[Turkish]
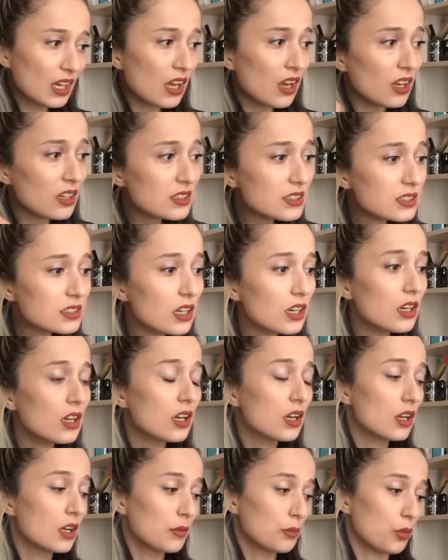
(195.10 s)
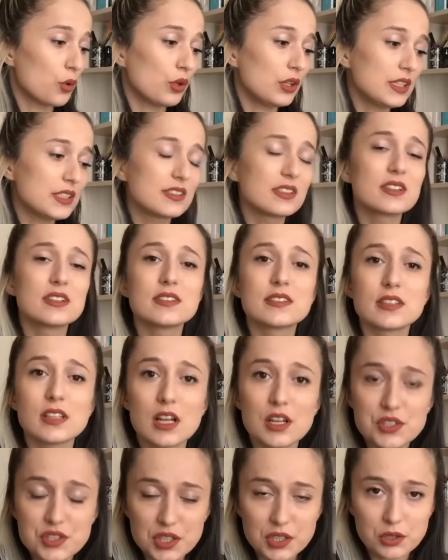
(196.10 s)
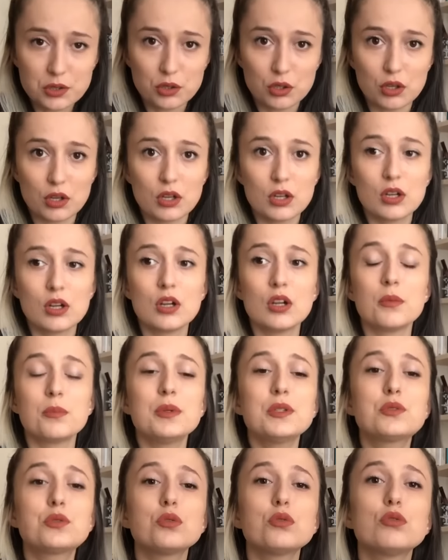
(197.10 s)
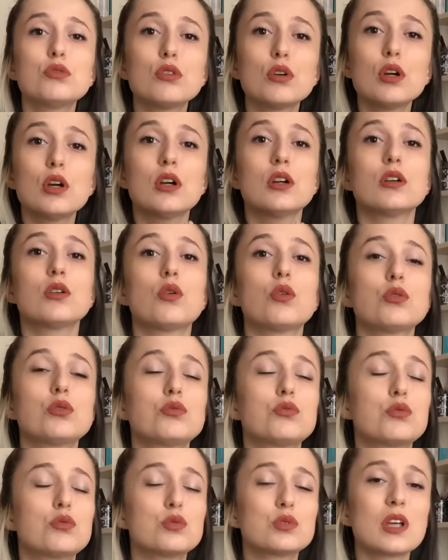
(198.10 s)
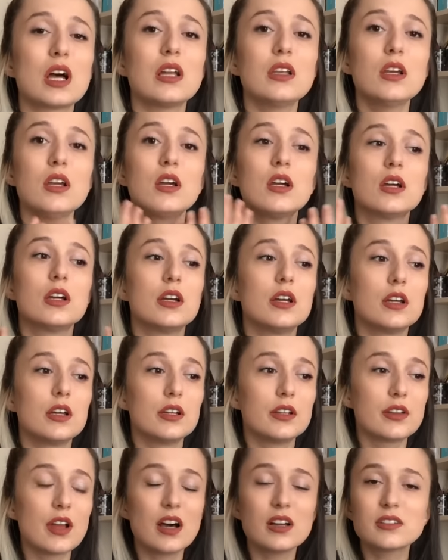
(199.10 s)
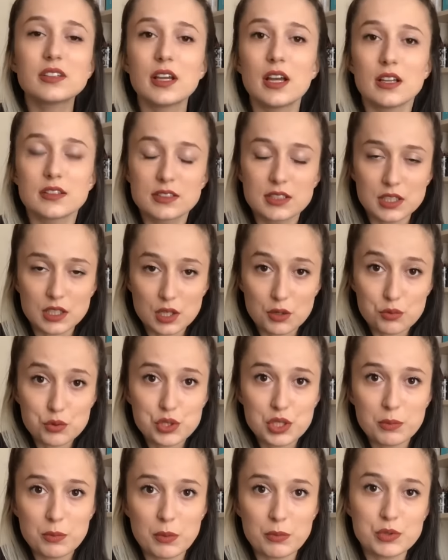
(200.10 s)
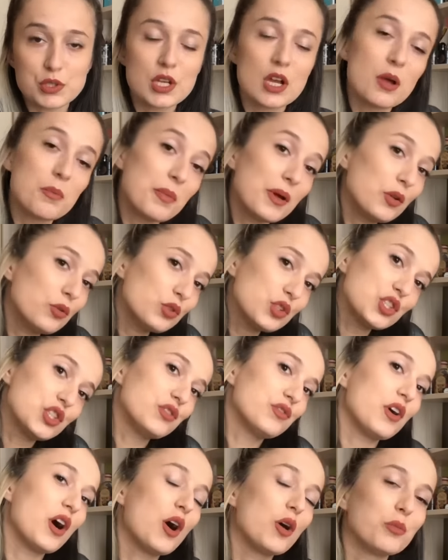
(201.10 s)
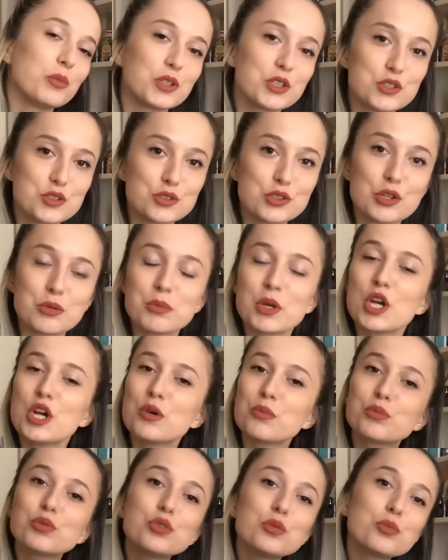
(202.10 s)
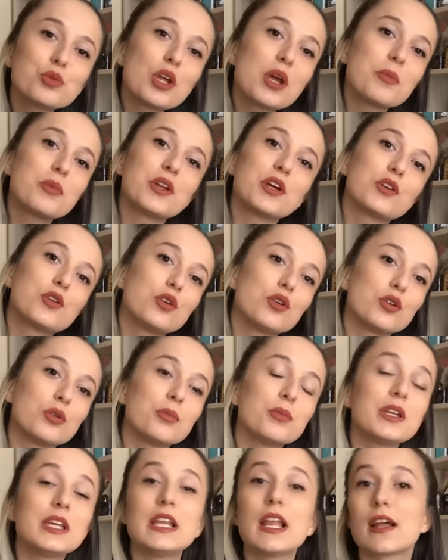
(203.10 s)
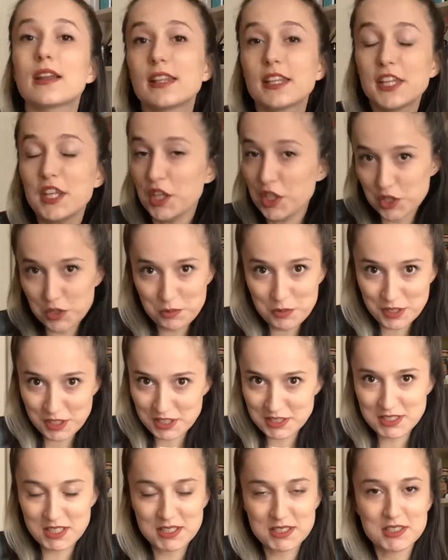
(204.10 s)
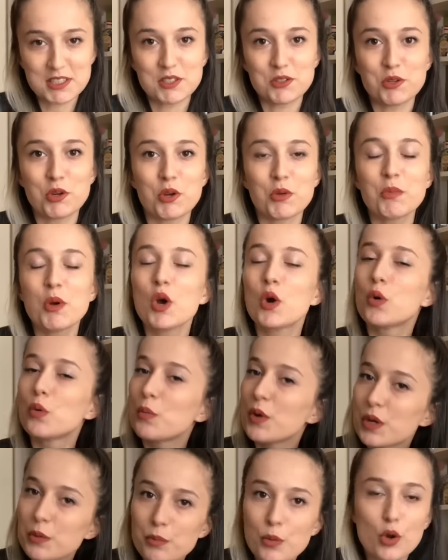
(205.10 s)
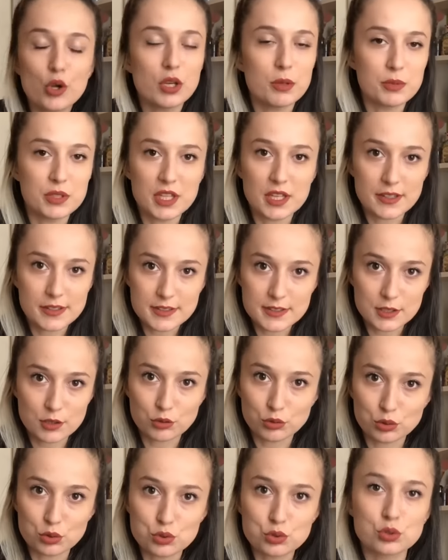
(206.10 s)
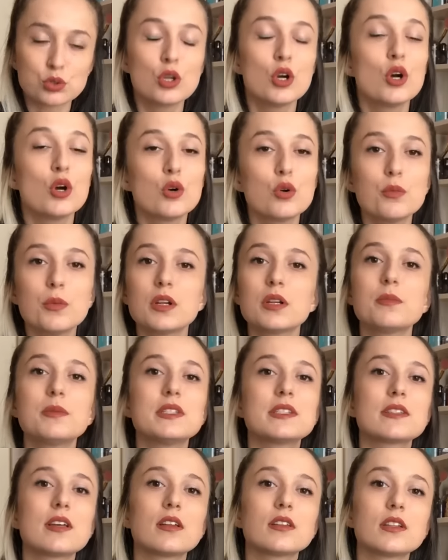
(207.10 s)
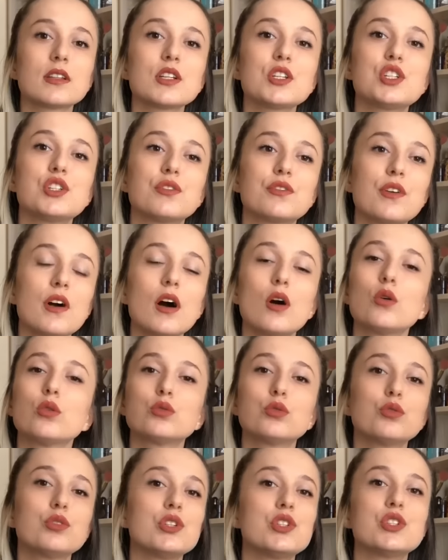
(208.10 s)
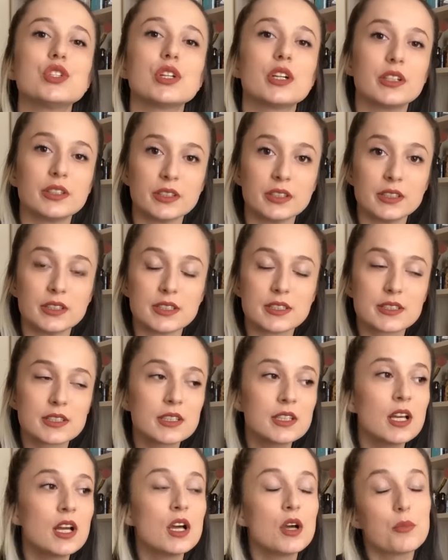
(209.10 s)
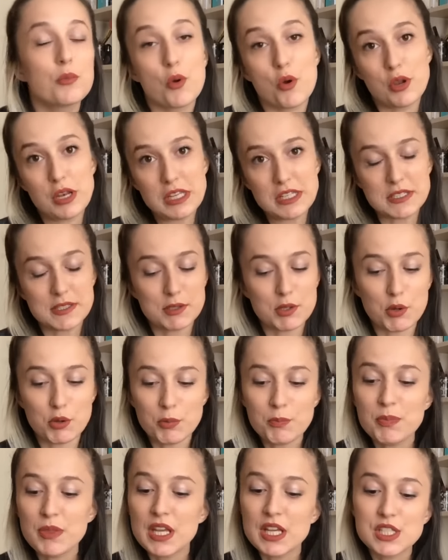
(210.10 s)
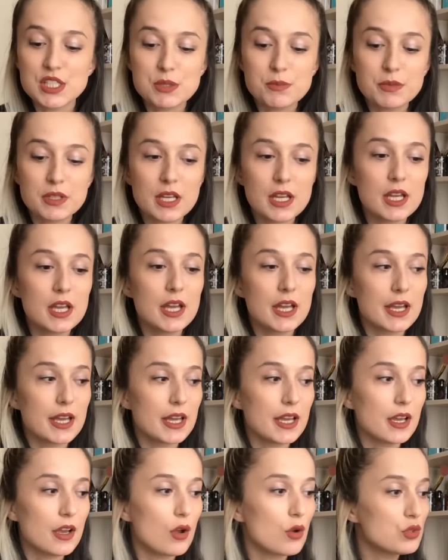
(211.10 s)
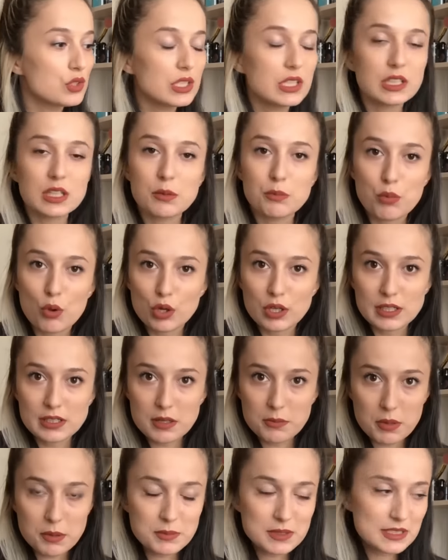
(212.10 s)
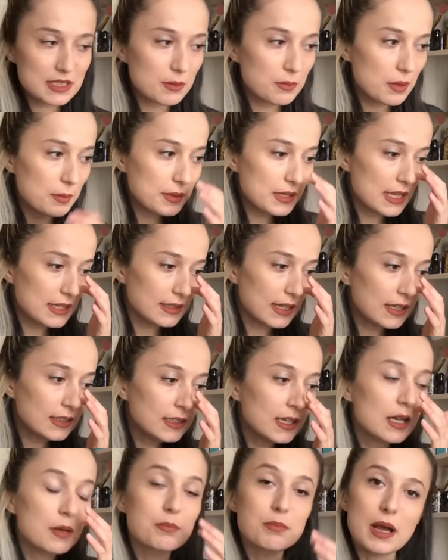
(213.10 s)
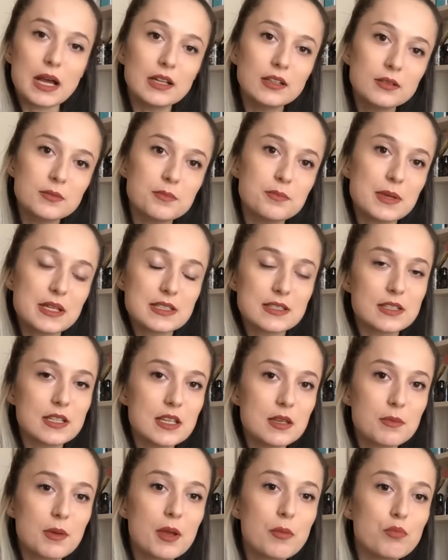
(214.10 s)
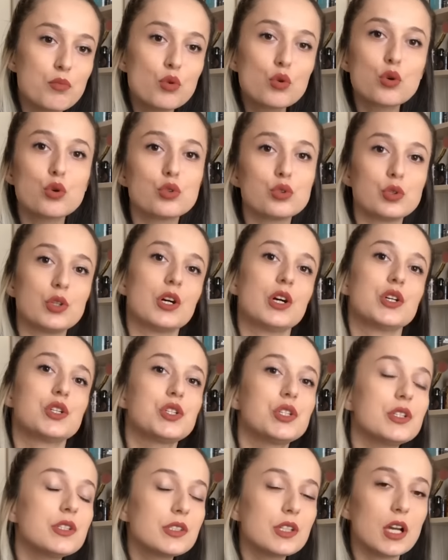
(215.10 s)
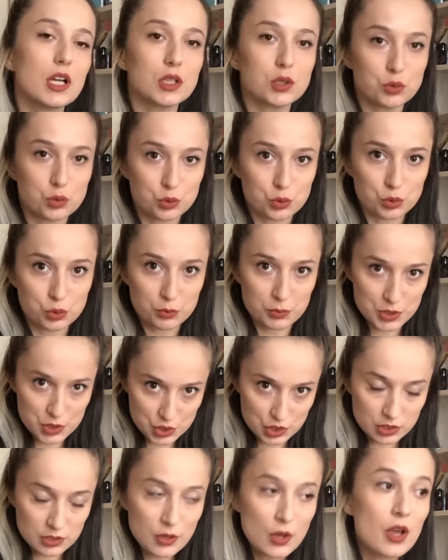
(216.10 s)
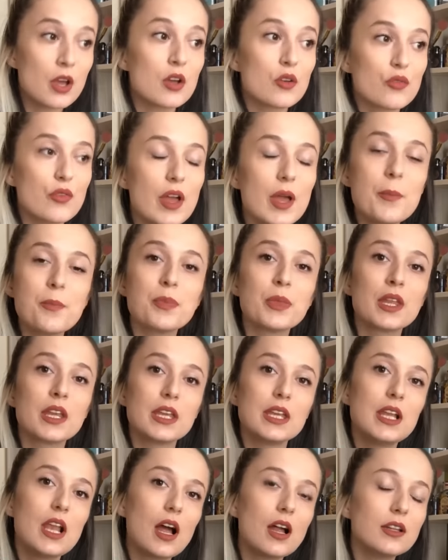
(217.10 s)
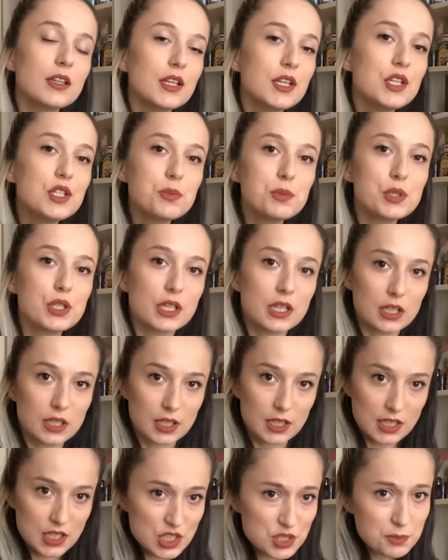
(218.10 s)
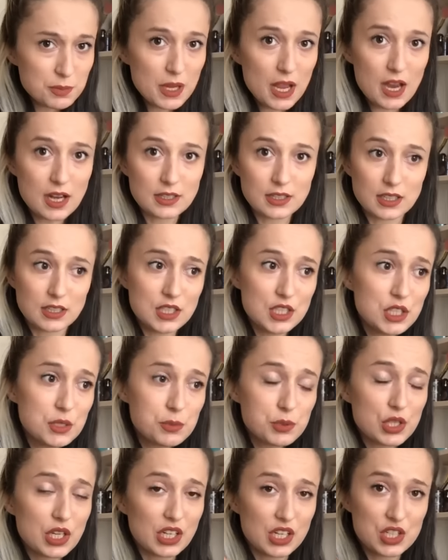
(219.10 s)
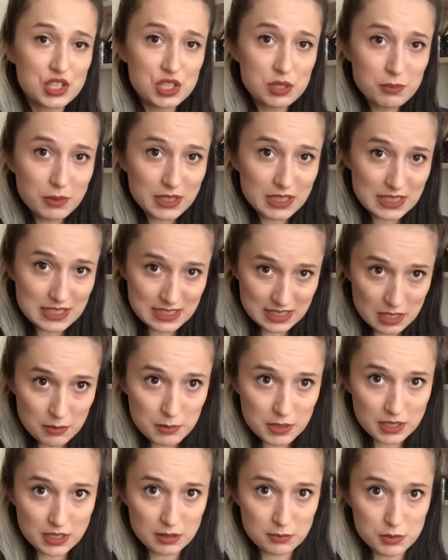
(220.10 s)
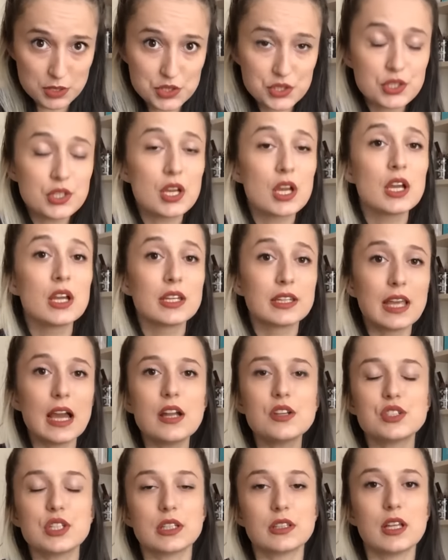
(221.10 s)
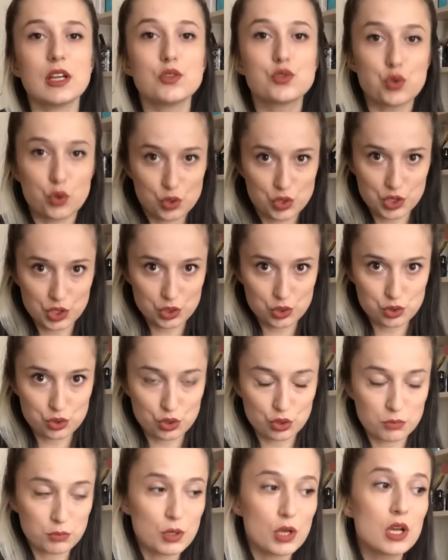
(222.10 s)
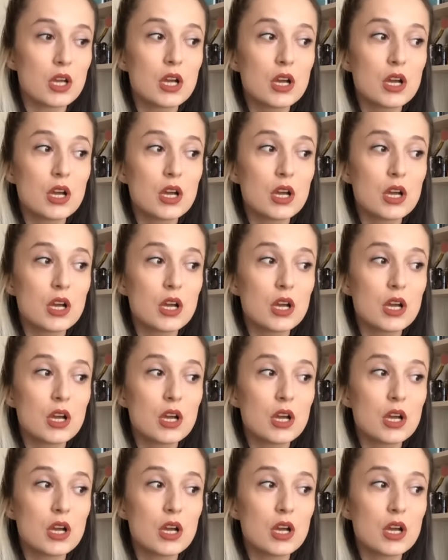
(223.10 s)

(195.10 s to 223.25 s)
hasta böyle sıkıntılar çekiyor. Bir türlü o güzel e, rahat hayatına kavuşamamış. Ben ona şifa almak istiyorum. Bunu buraya bırakıyorum. İlerideki yeşime de sesleniyorum. Umarım böyle bir diyetisyen olursun. Umarım insanlara şifa olduğun için anılırsın. Böyle istiyorum. Şimdi e, öncelikle böyle dememin sebebi neden? Ben mesleğime bu konuda aşırı saygı duyduğum için ve ileride hiçbir şekilde hiçbir yerden hiçbir şey kaçırmak istemediğim için gerçekten çok çalışıyorum